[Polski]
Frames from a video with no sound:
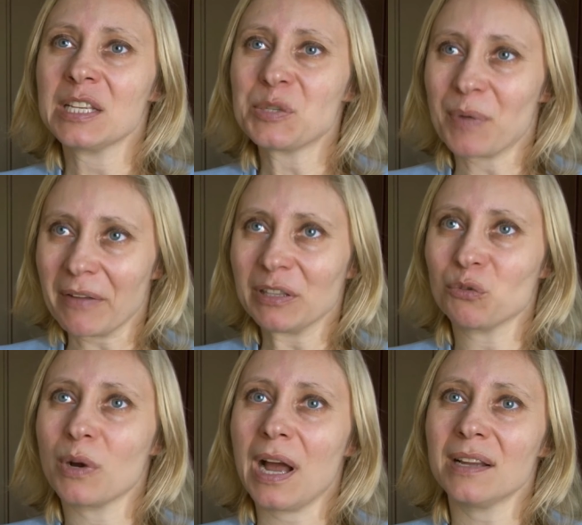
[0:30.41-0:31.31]
Sprawa
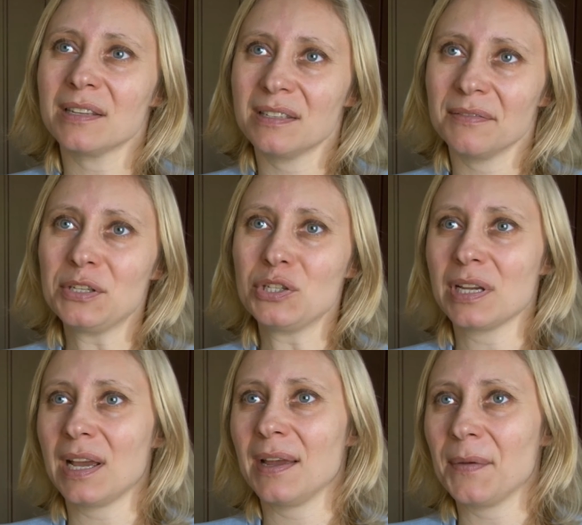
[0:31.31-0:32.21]
druga,
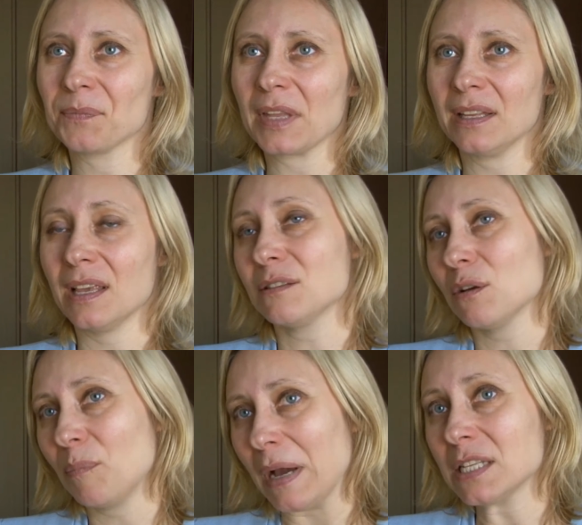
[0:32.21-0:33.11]
rzeczywiście mm, jest
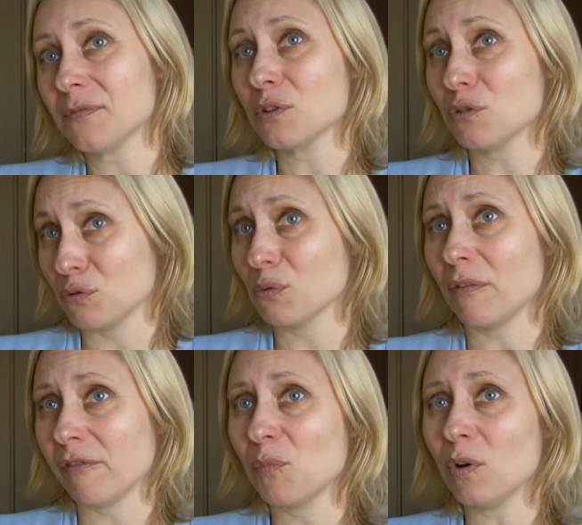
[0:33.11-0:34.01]
to państwo
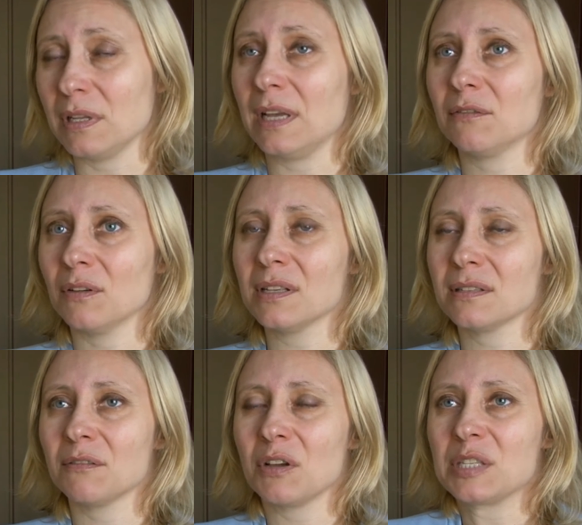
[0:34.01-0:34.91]
stosunkowo młode, to
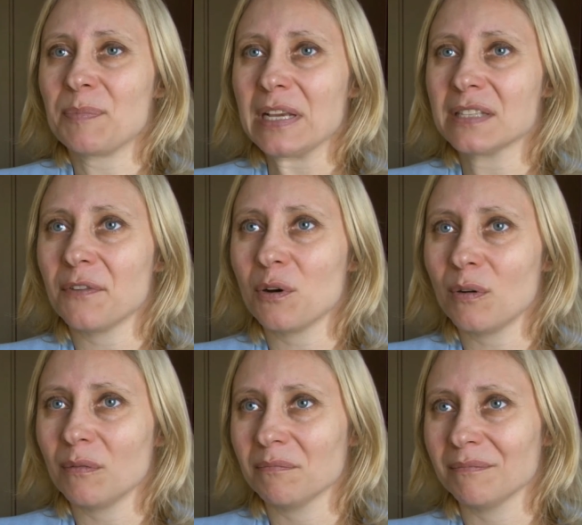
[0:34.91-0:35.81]
jest, to jest
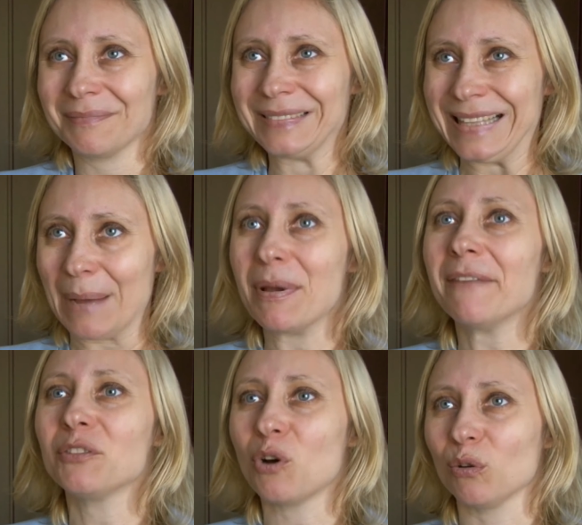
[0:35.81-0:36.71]
państwo mm, na
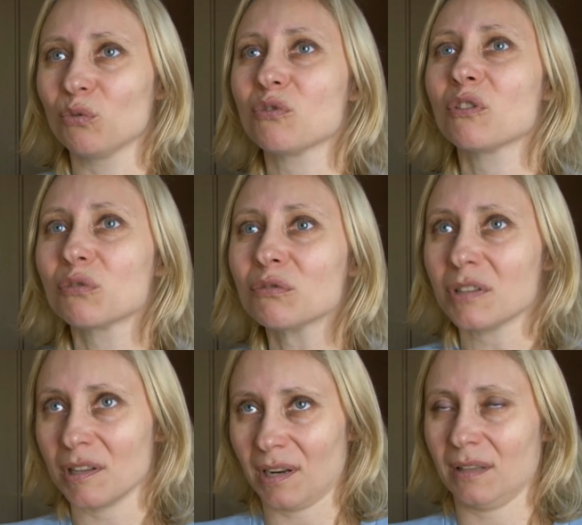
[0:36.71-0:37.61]
pewno o dużo
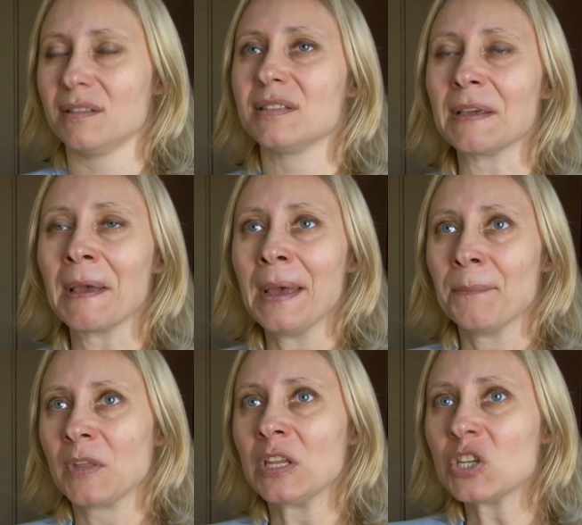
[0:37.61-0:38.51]
krótszej tradycji
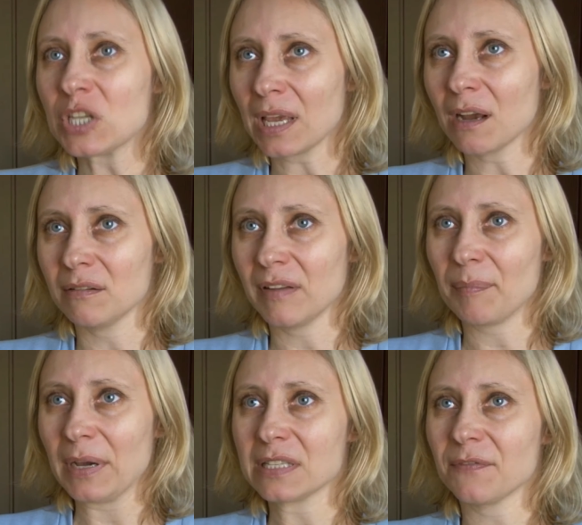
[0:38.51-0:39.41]
niż
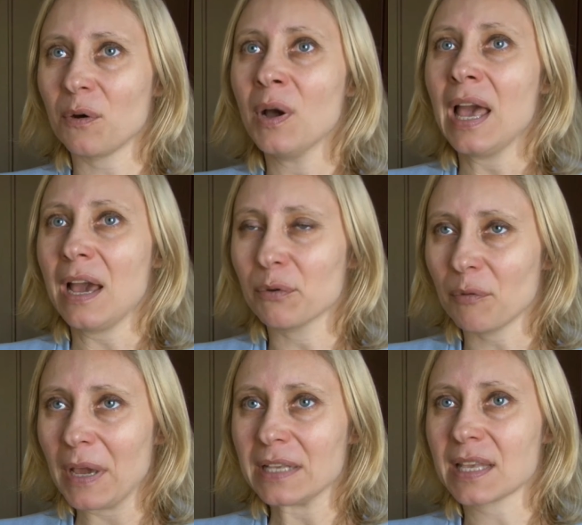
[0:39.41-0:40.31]
jakiekolwiek państwo
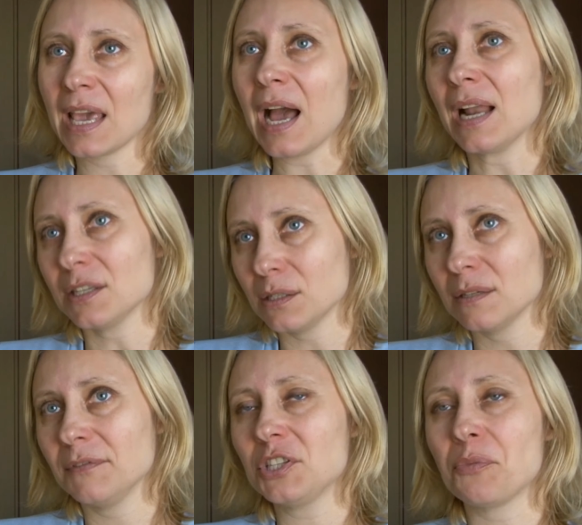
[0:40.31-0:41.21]
europejskie, ale
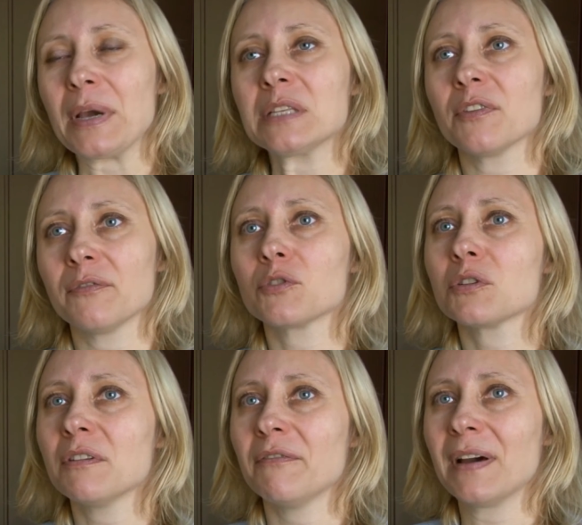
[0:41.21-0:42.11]
rzeczywiście państwo
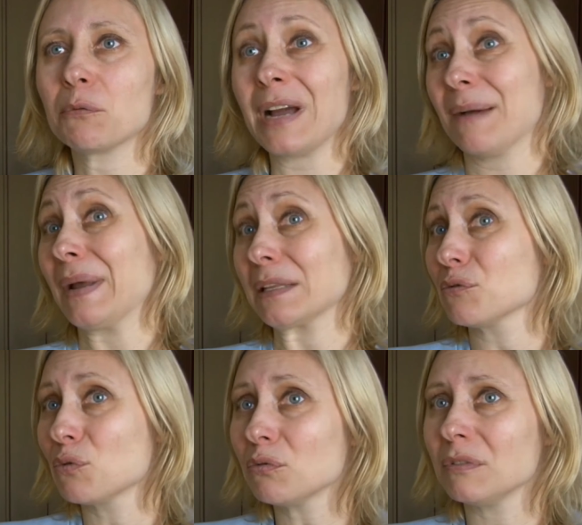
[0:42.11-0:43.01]
tworzone w warunkach
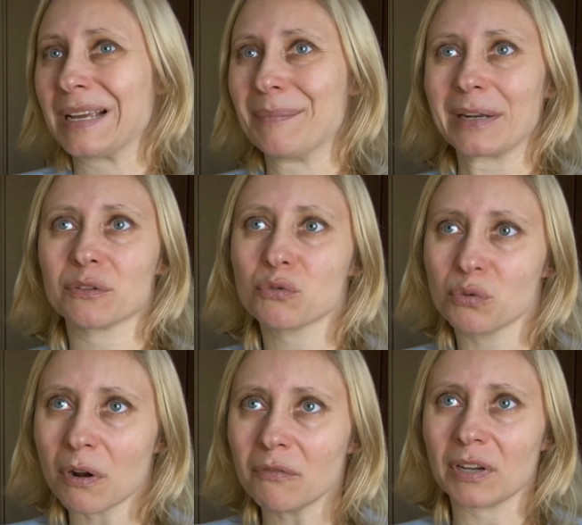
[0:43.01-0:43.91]
bardzo trudnych, bardzo
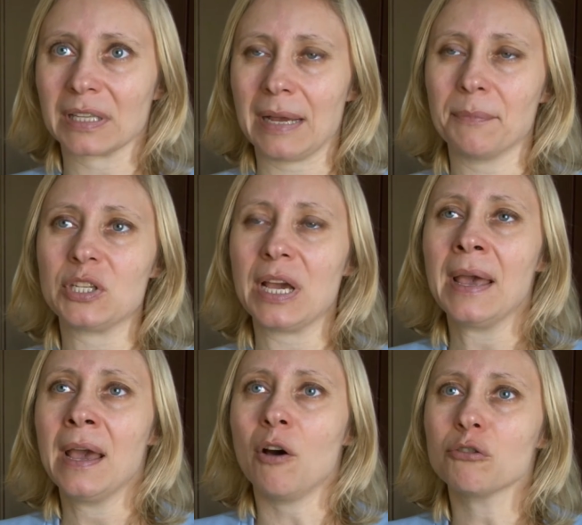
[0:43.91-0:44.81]
surowych, tam gdzie
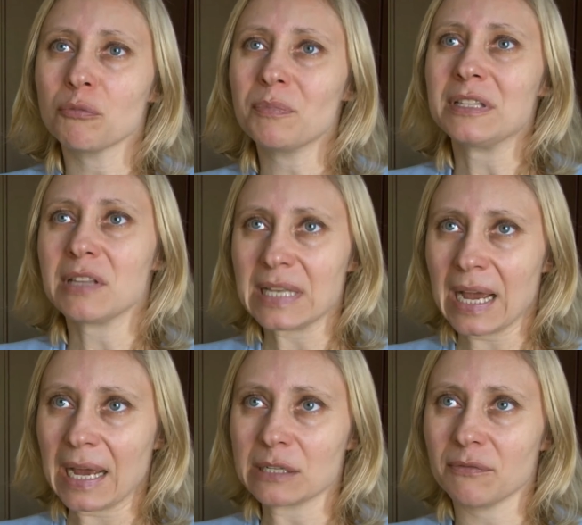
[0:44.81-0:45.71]
osobiste
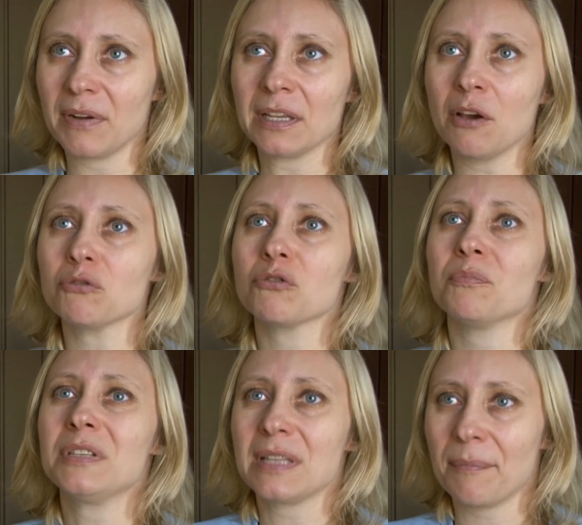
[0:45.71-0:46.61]
zaangażowanie,
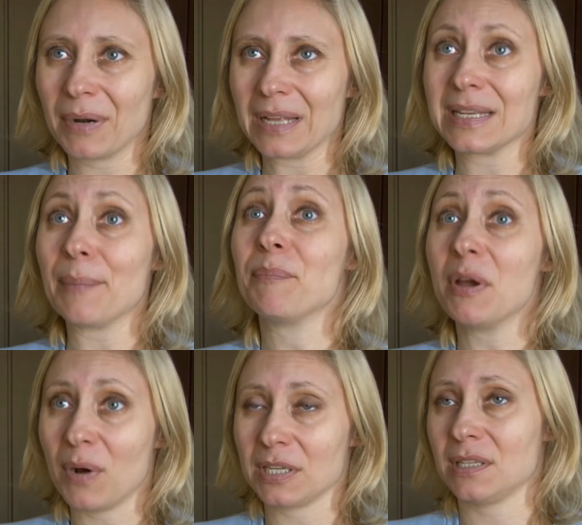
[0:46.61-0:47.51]
osobista praca
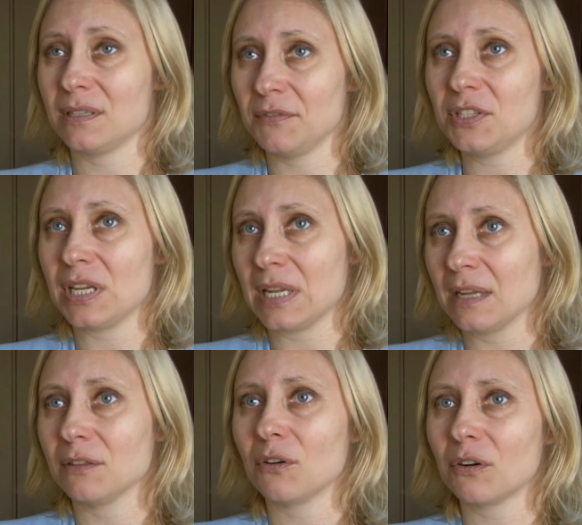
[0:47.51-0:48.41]
była rzeczywiście
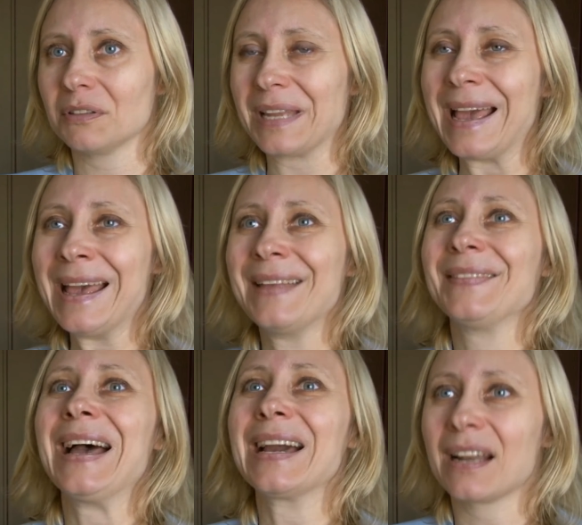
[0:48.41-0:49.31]
niejednokrotnie
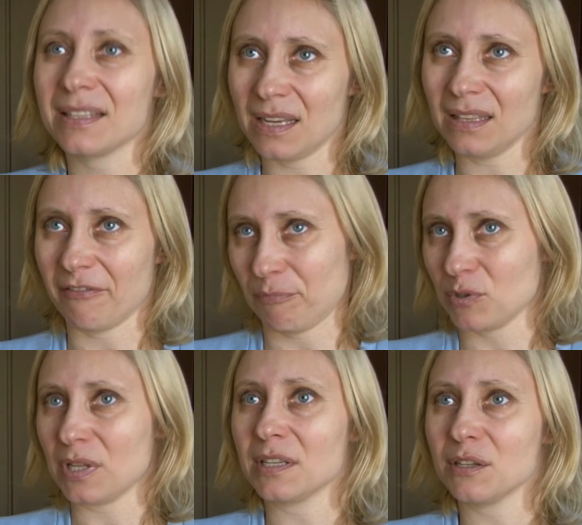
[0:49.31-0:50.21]
nagradzana w
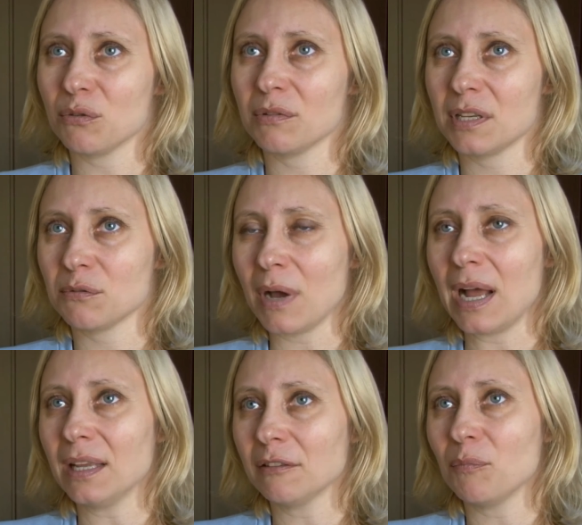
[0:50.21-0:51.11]
postaci sukcesu,
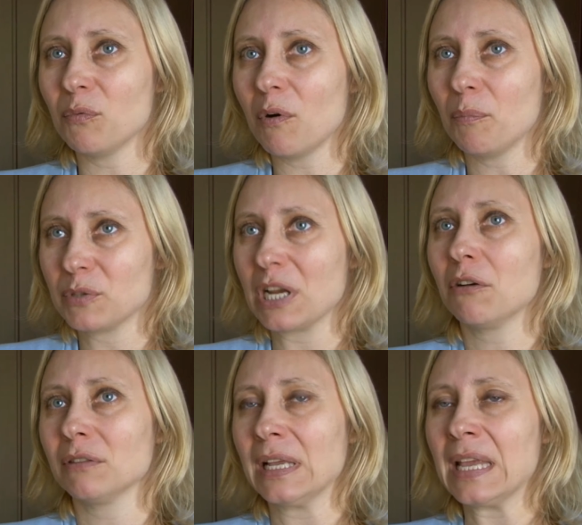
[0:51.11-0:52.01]
ale to było
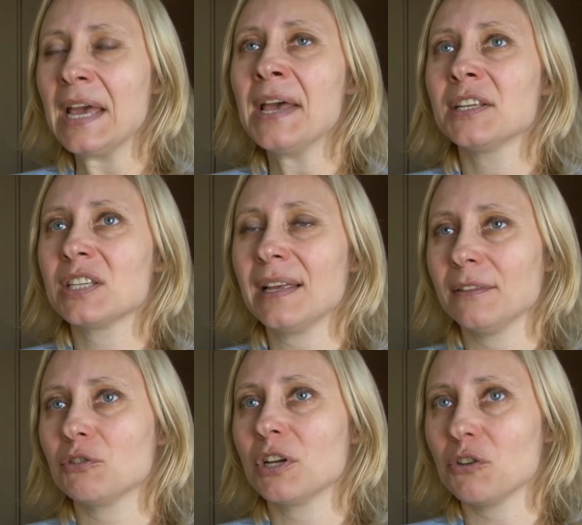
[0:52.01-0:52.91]
przekonanie, że
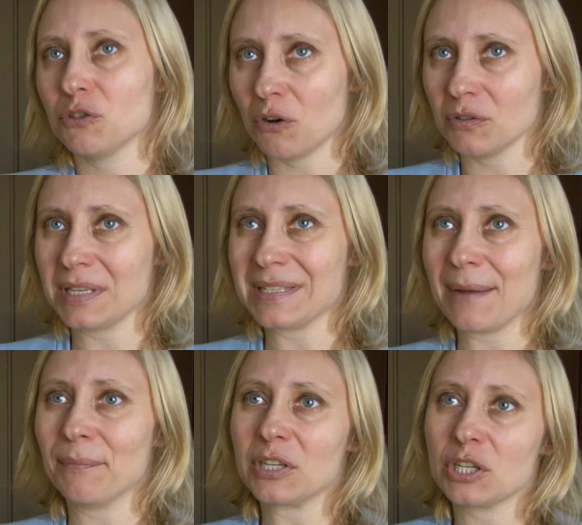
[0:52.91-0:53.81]
do czegoś dochodzę
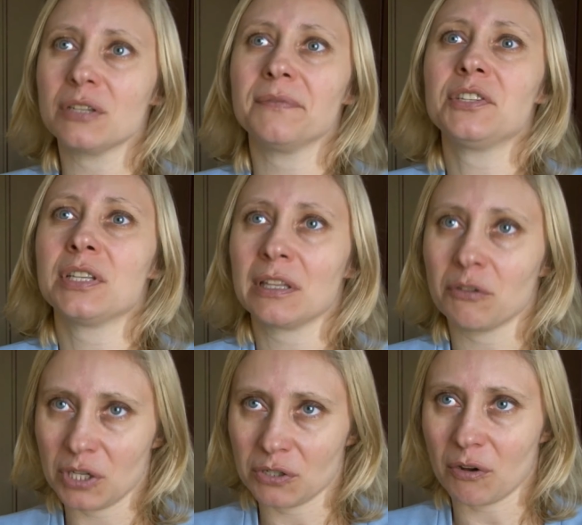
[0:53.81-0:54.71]
sam, rzeczywiście na
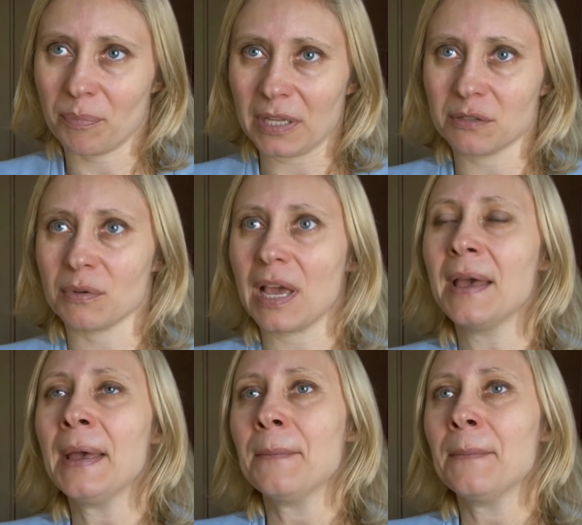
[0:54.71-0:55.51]
to ciężko pracuję.